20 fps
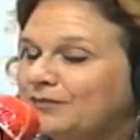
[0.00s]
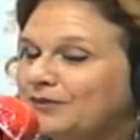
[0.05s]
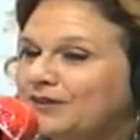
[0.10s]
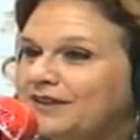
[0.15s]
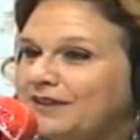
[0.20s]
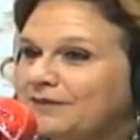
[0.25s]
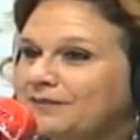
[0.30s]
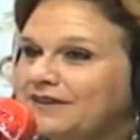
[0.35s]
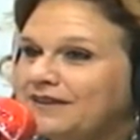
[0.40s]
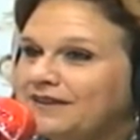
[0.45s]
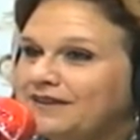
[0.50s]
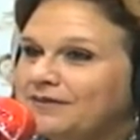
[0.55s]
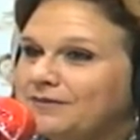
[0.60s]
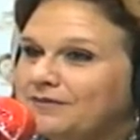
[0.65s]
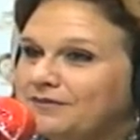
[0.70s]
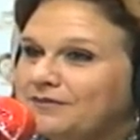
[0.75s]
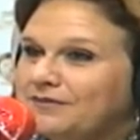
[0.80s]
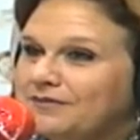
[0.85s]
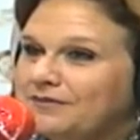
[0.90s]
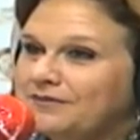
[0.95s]
pues ya me,
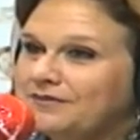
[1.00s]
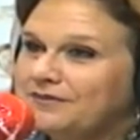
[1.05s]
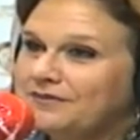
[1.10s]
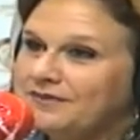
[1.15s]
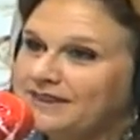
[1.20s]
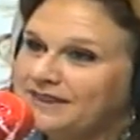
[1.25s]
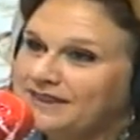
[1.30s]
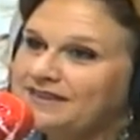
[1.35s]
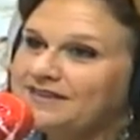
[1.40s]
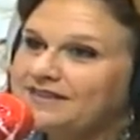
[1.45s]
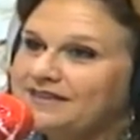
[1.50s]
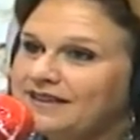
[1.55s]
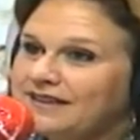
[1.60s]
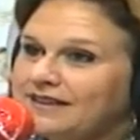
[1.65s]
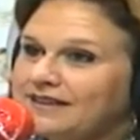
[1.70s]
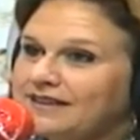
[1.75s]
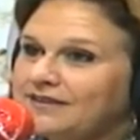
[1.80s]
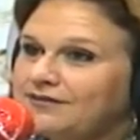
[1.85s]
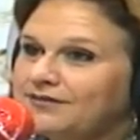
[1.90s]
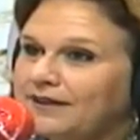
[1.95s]
inicié en el